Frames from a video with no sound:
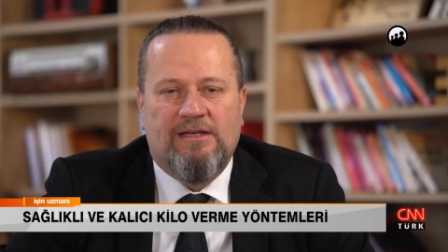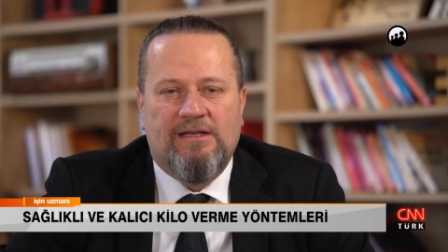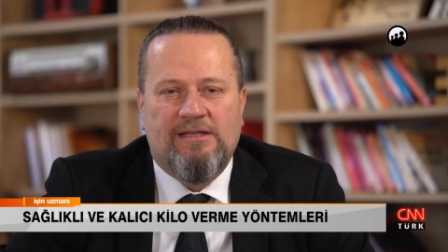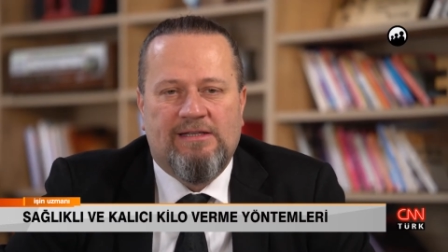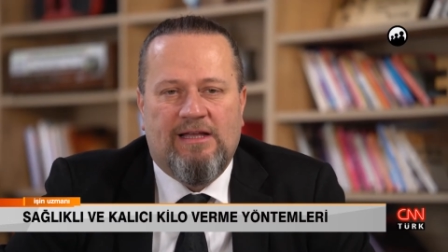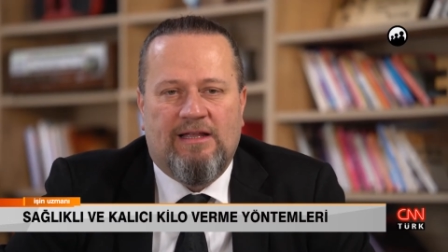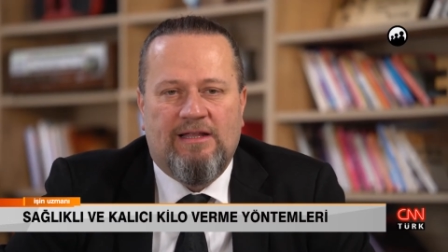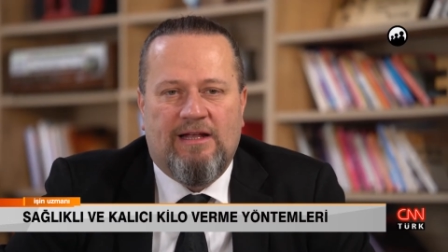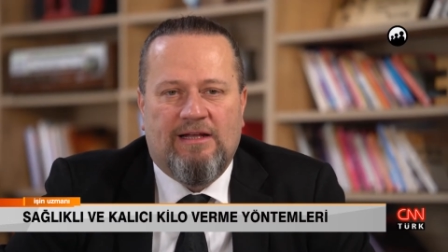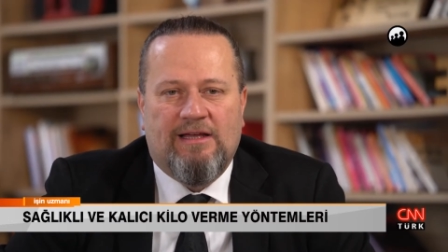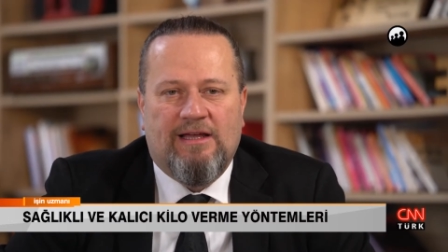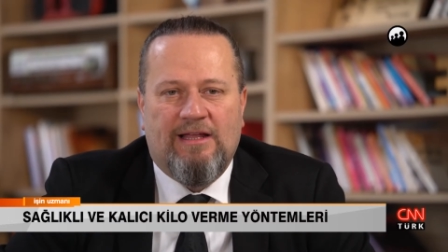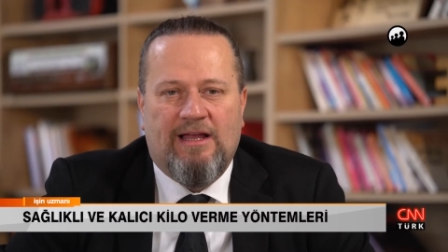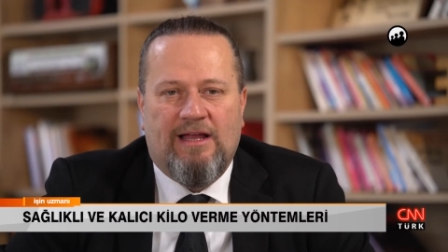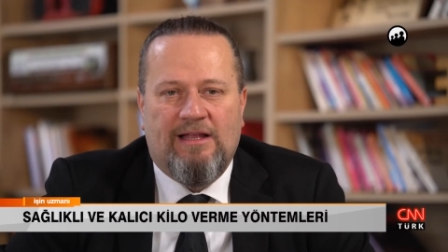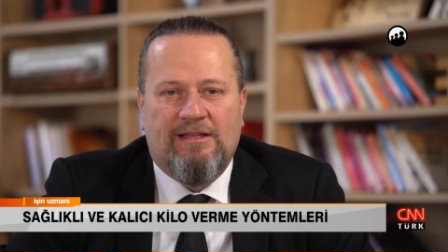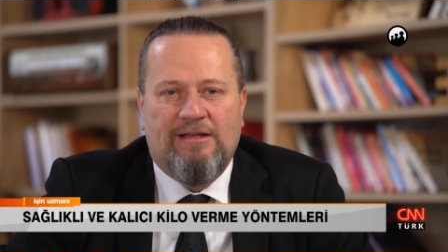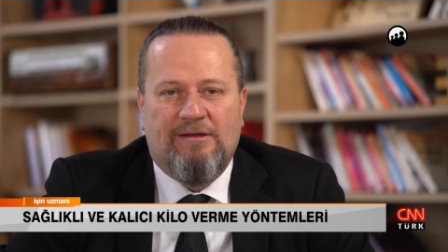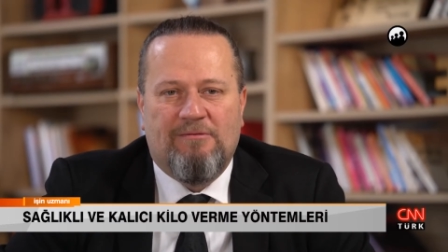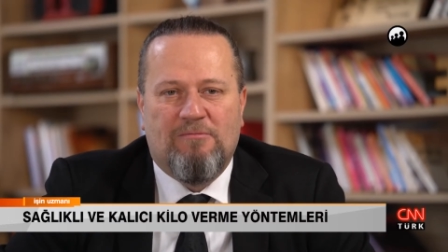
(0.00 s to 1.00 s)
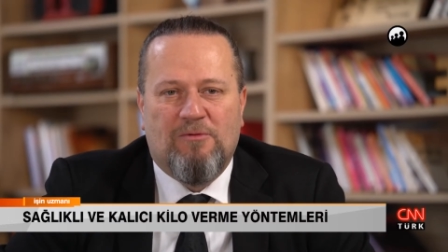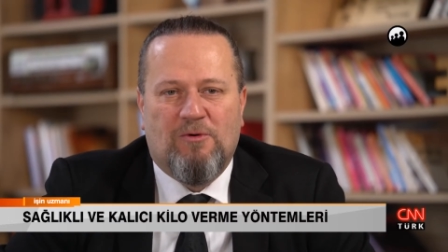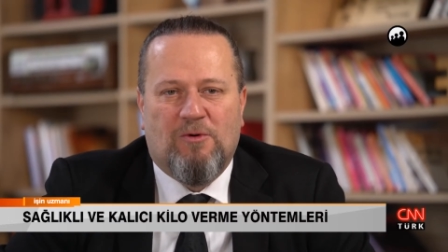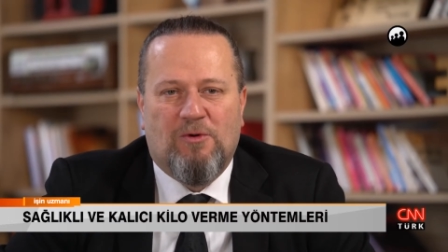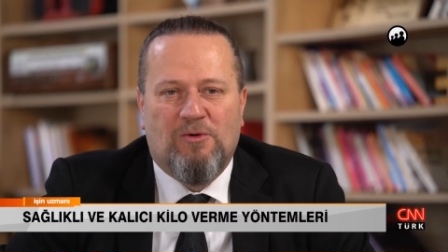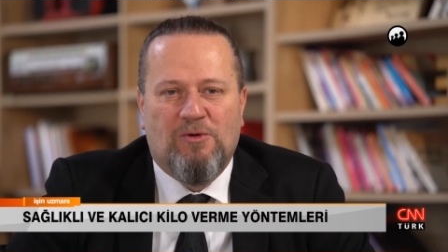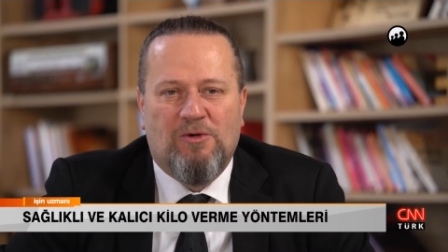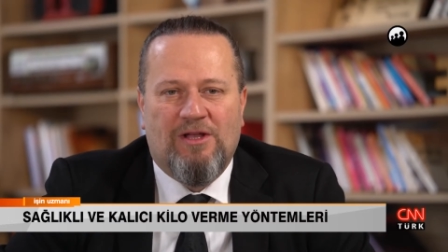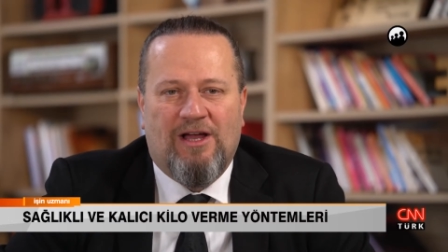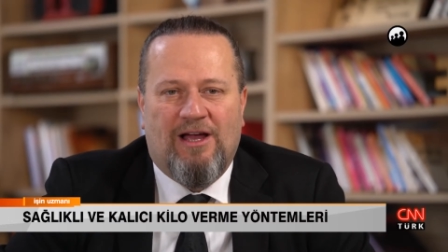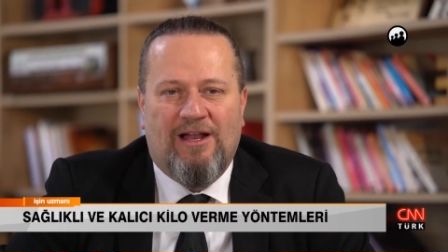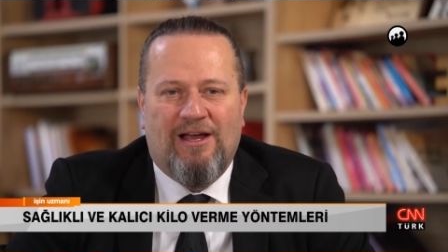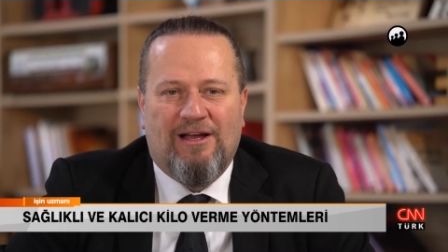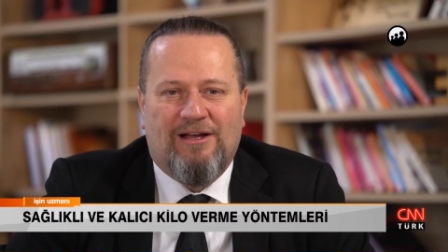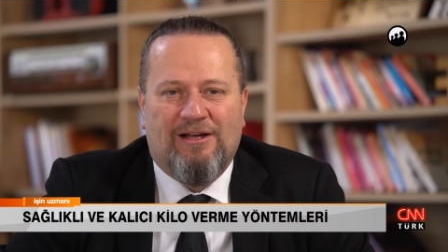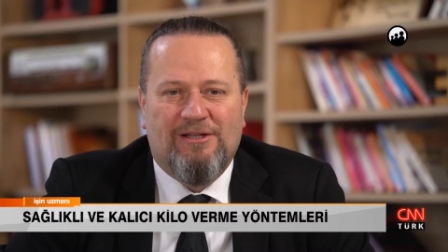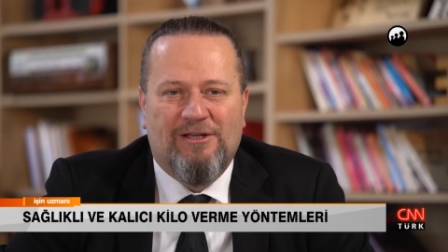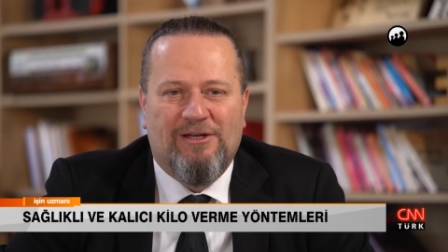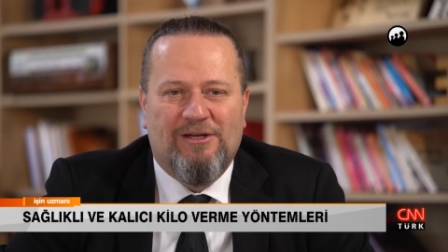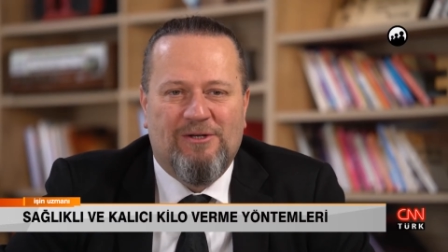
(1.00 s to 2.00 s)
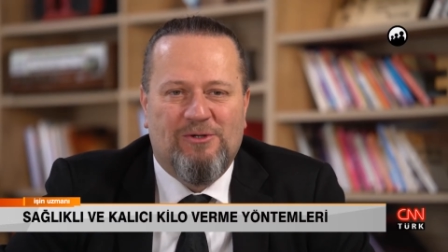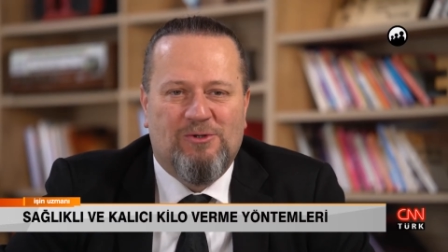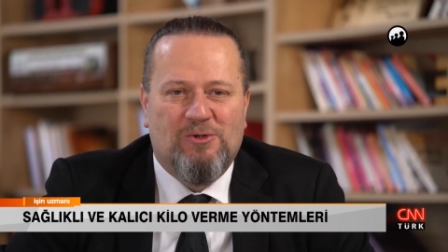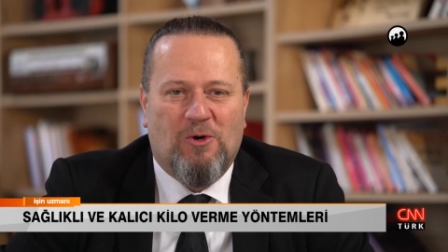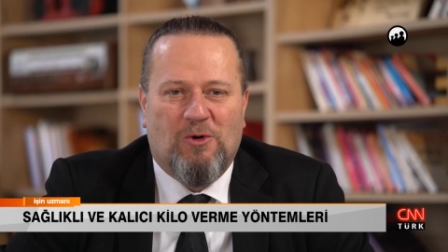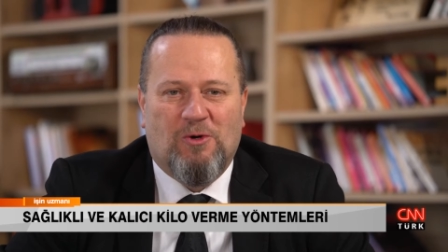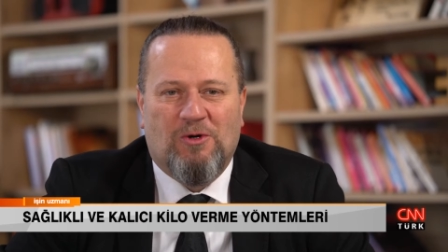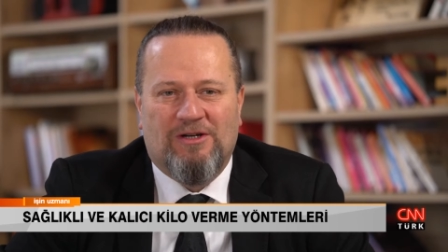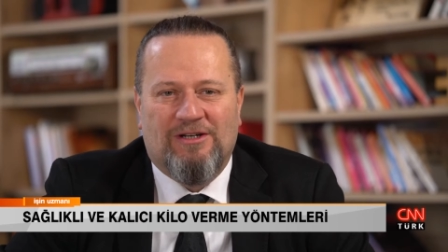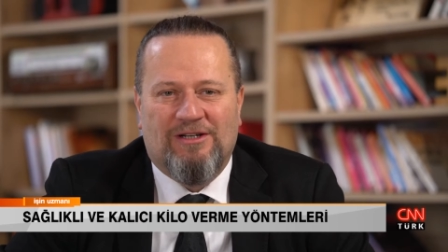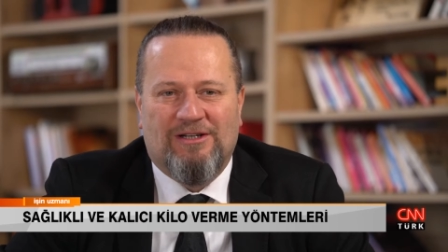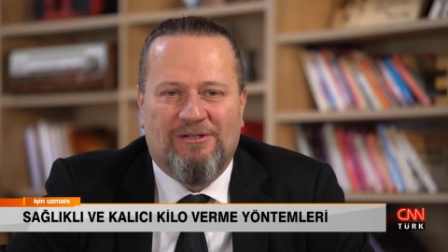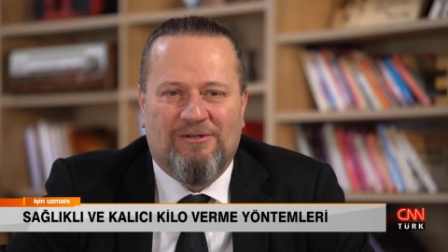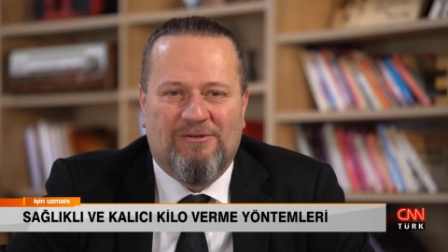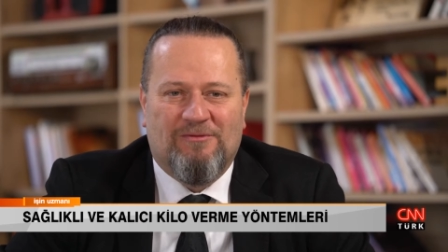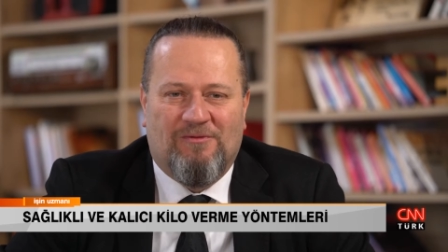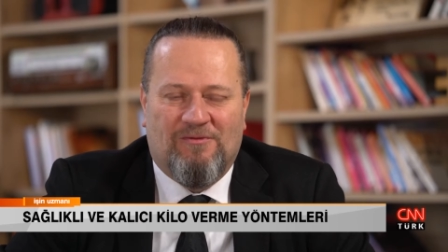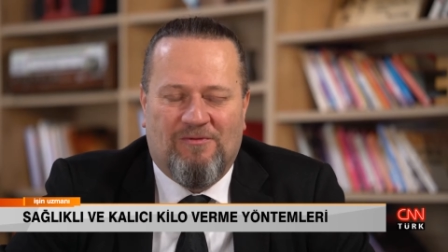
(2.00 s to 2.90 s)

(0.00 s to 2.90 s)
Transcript: insanlar genelde bu konuyla alakalı çok e,